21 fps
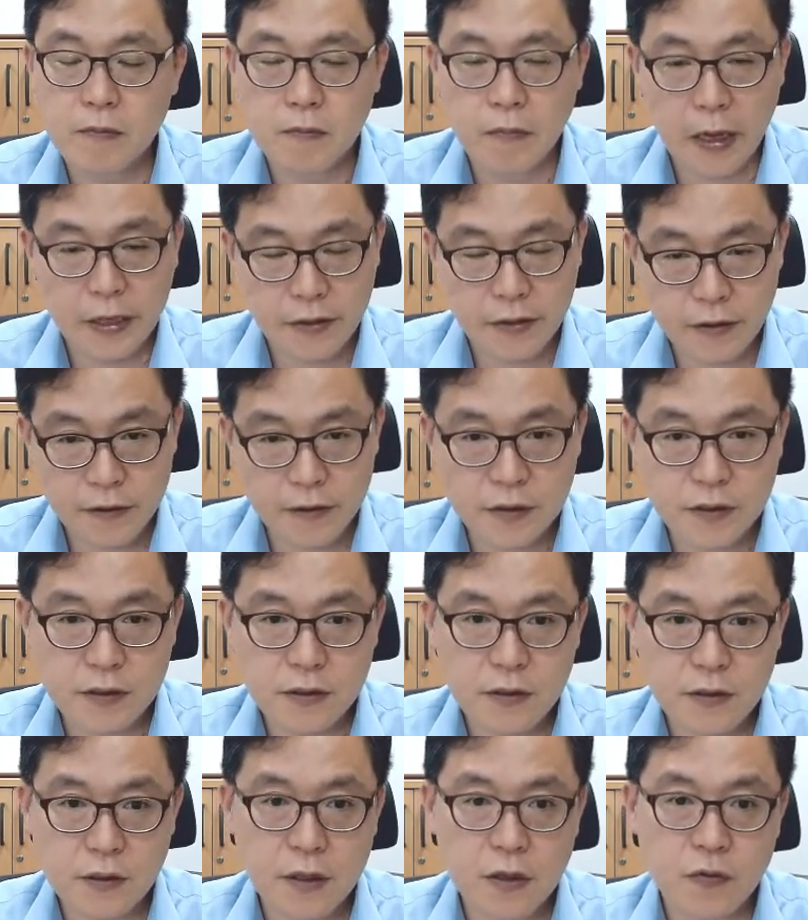바이너리 서치
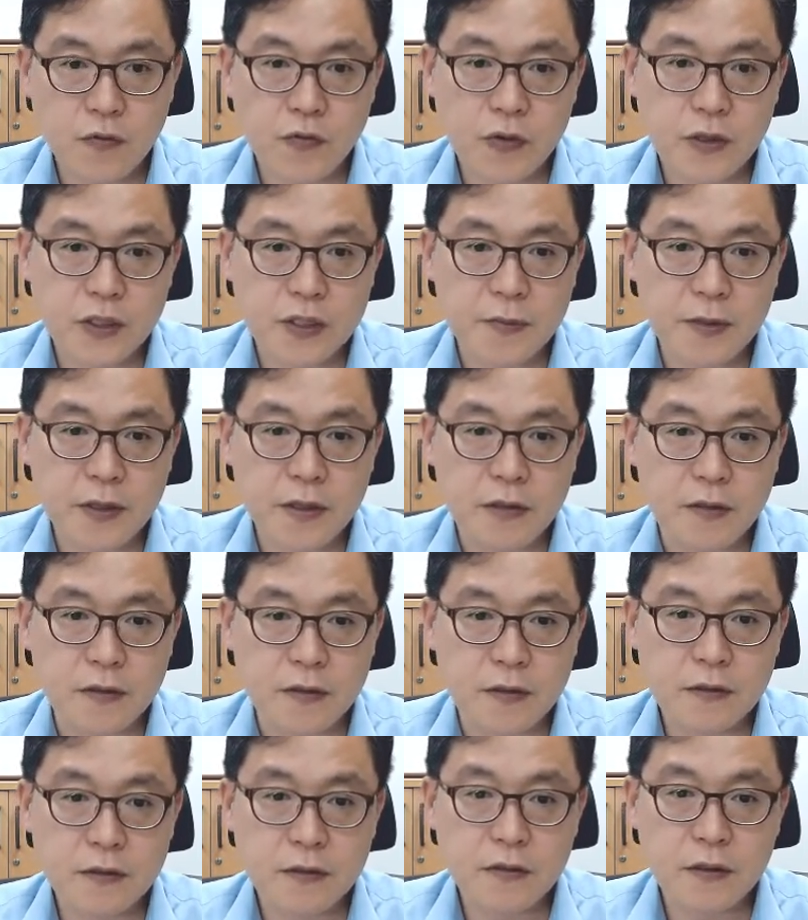트리가 구해지면
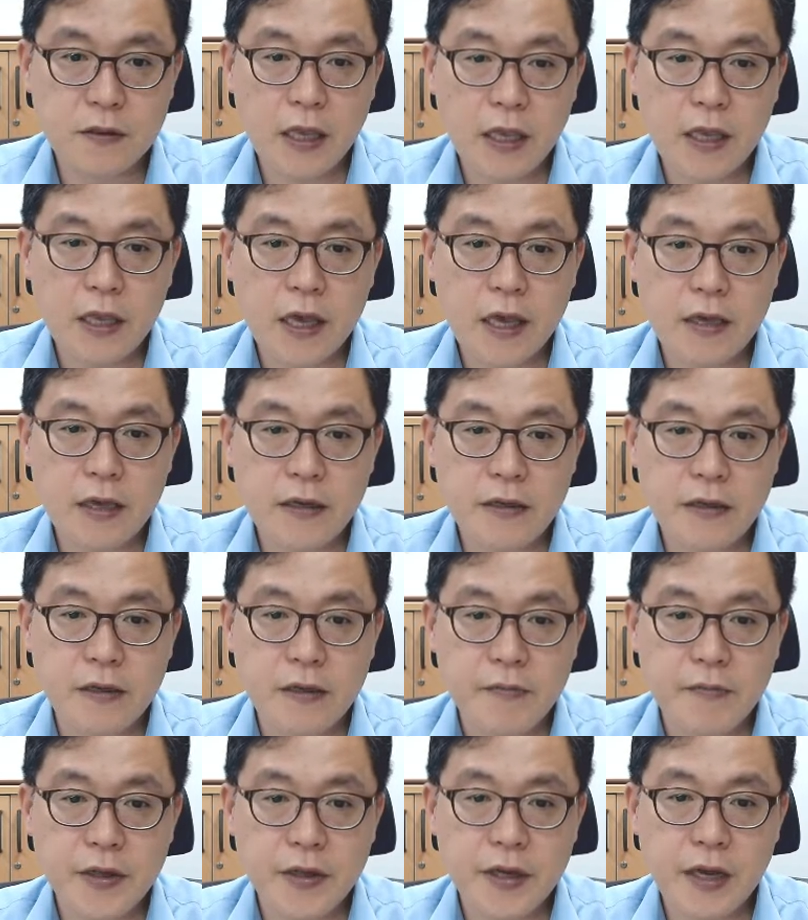그 KI를
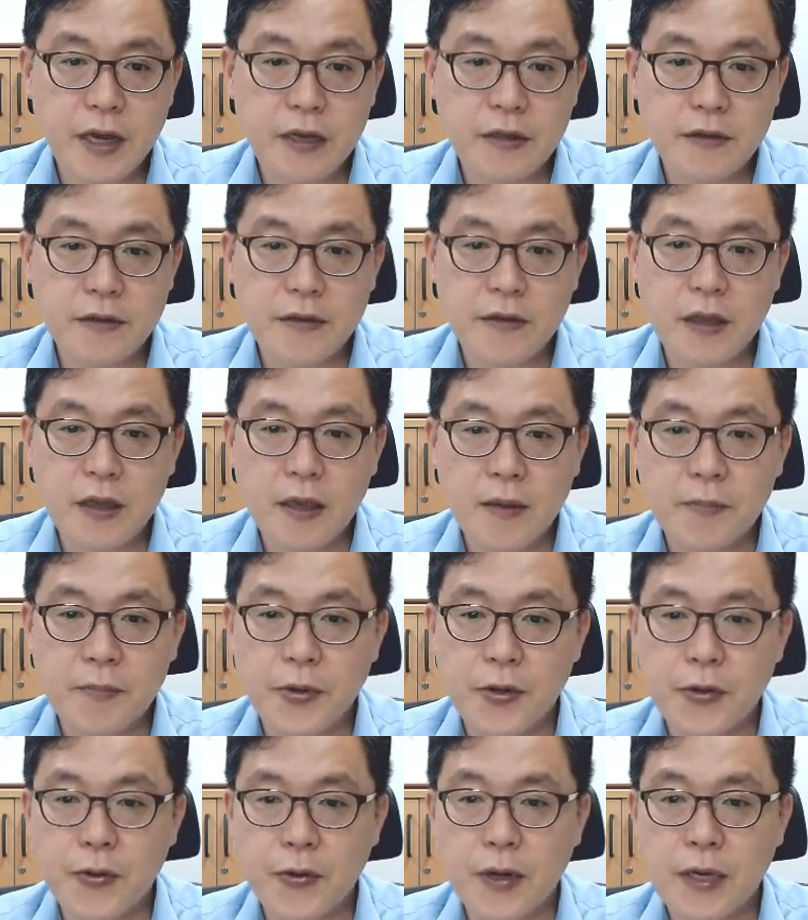검색하는데
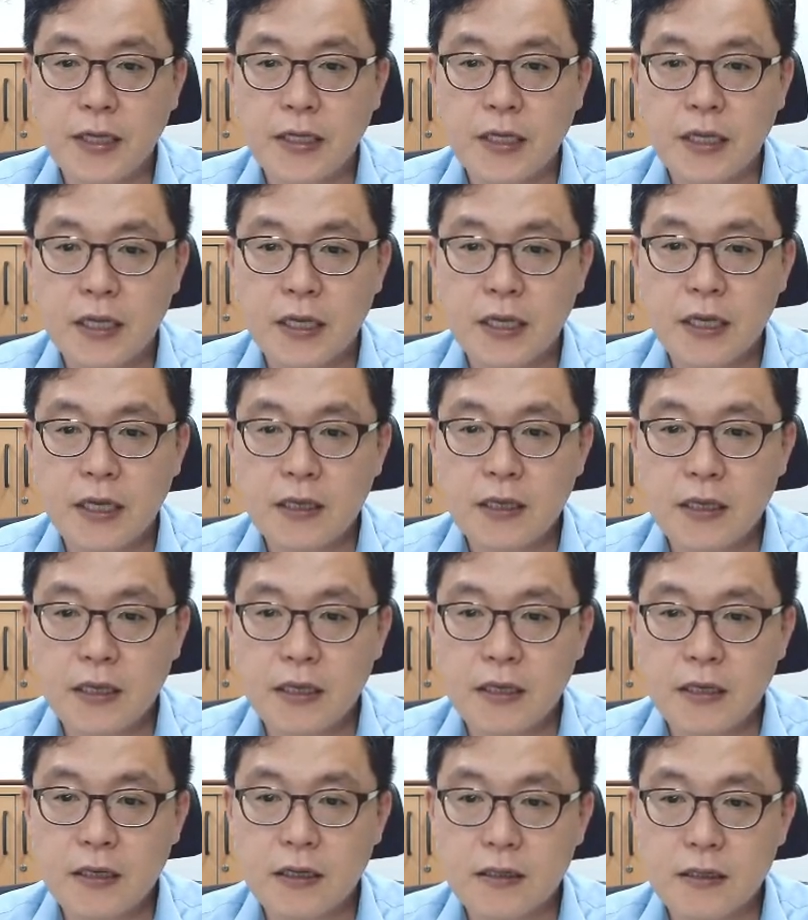필요한
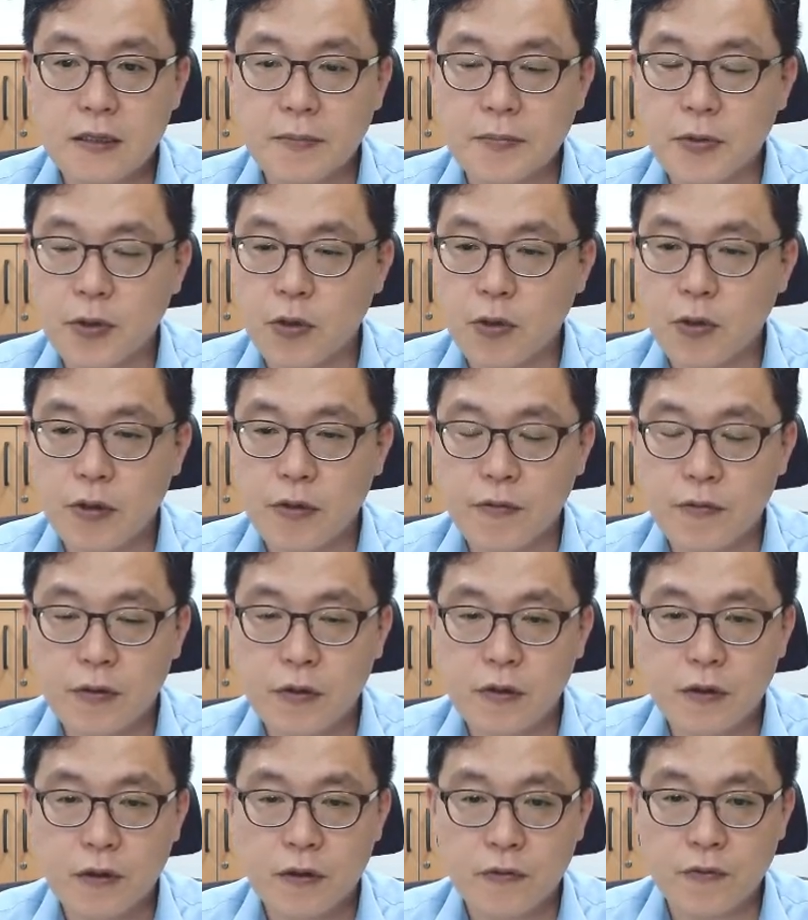키의 비교횟
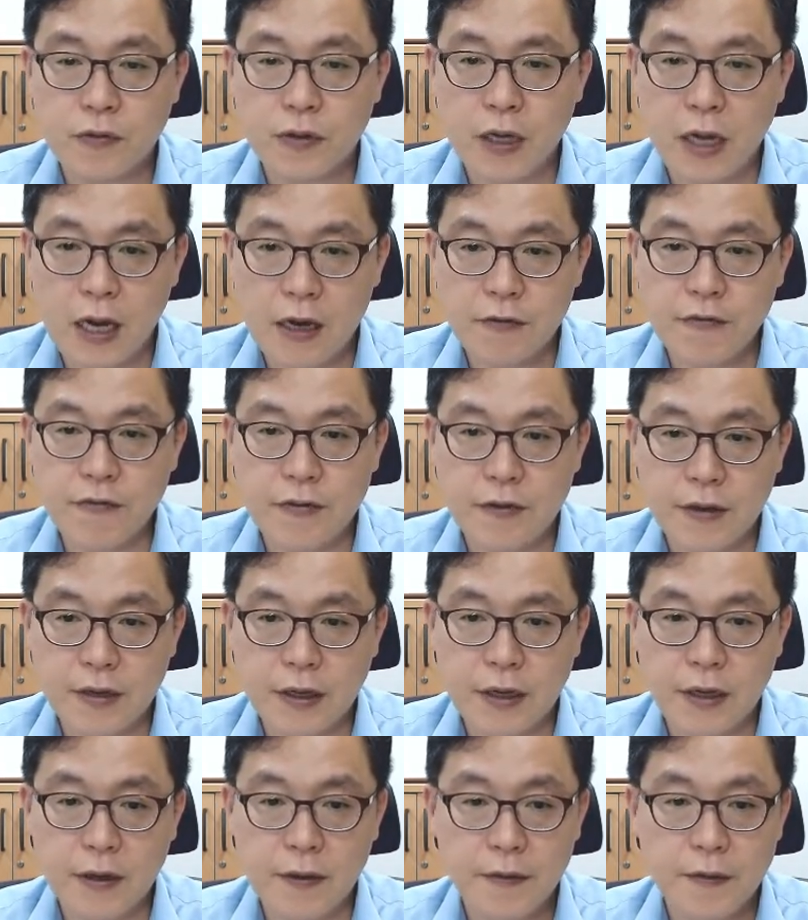수를 우리가 알 수
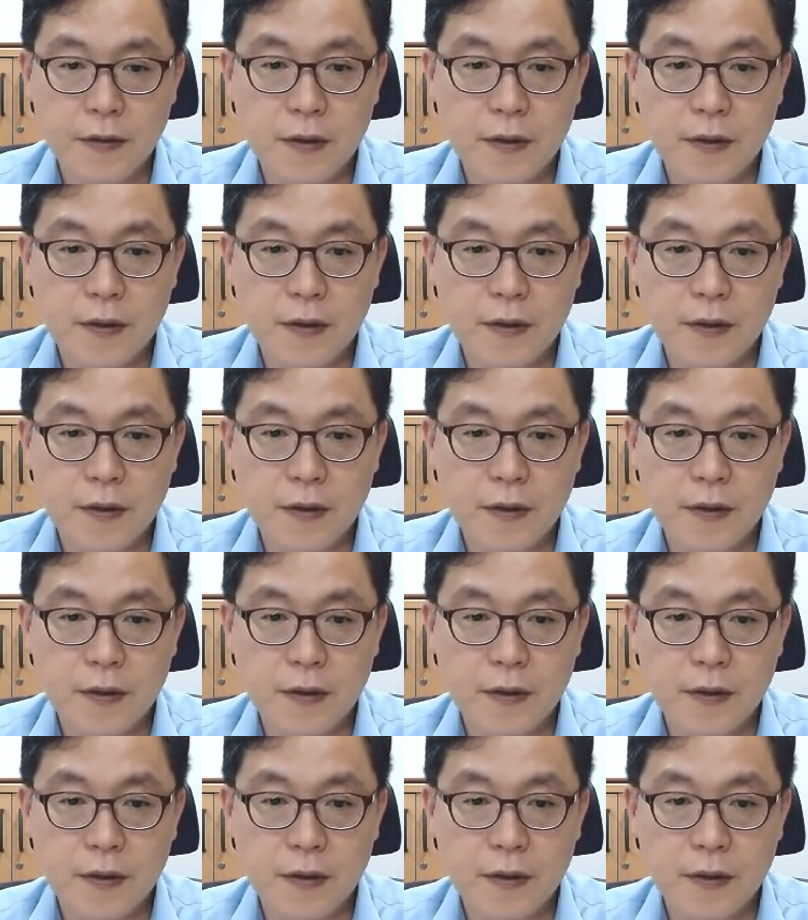있으니까요.